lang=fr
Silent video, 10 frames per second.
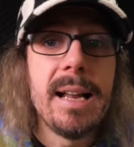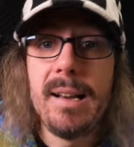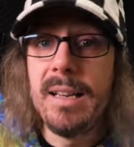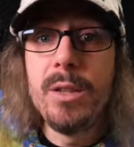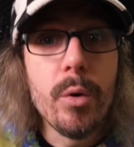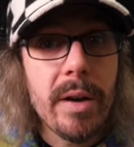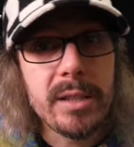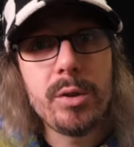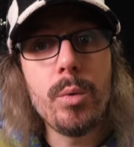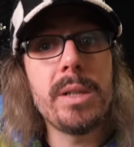
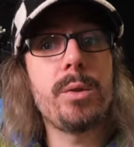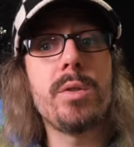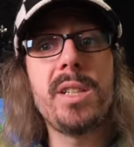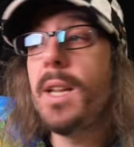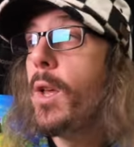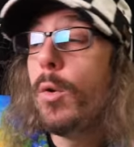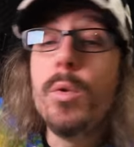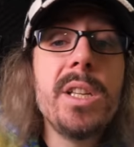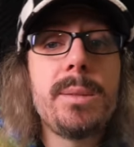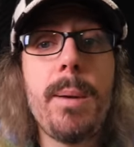l'innovation Est-ce que c'est
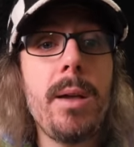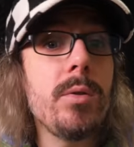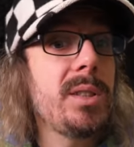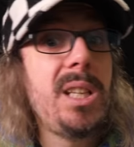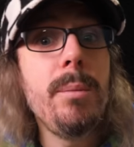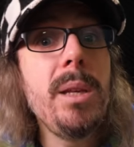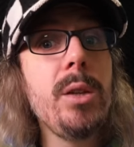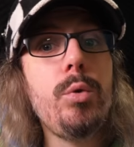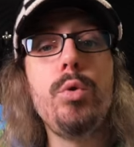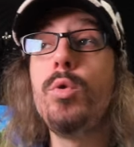une expérience
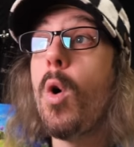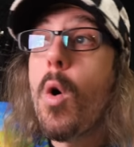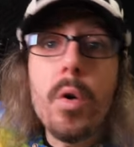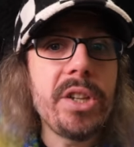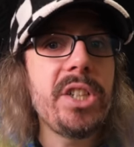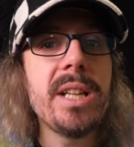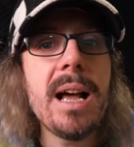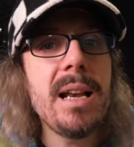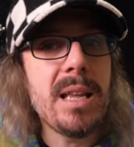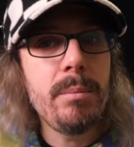gaming toujours
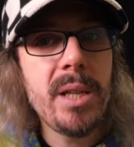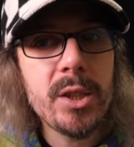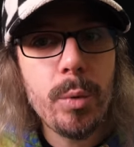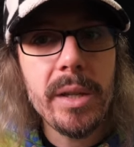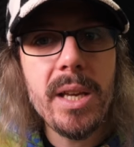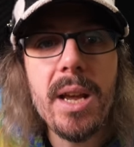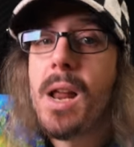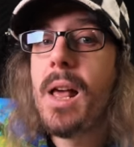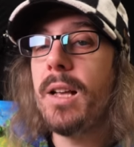originale et bien soignée